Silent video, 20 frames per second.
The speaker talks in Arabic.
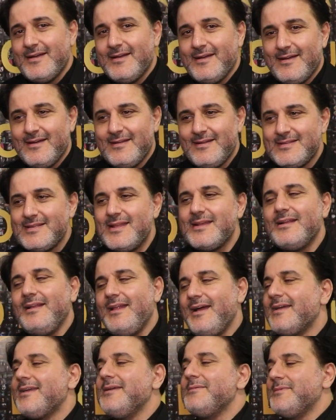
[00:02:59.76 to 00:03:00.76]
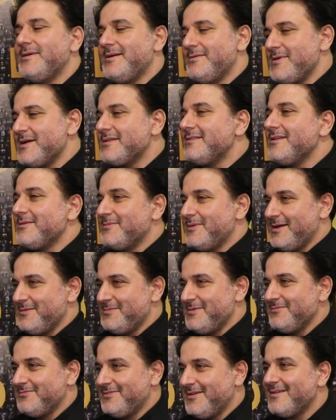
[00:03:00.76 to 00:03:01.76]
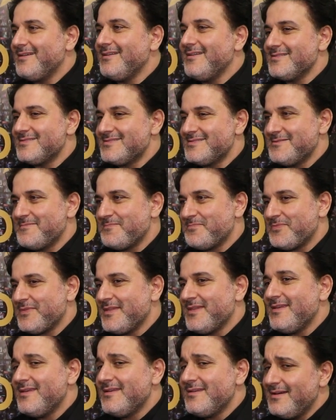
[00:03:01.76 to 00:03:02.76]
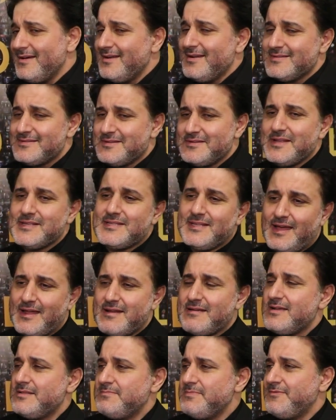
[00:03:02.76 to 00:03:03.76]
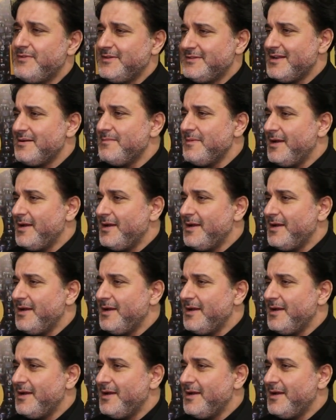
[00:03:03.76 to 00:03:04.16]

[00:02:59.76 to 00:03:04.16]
آه، لذلك الحكي ما ما كثير بقى بينفع خلص خلص الناس تحركت بفتره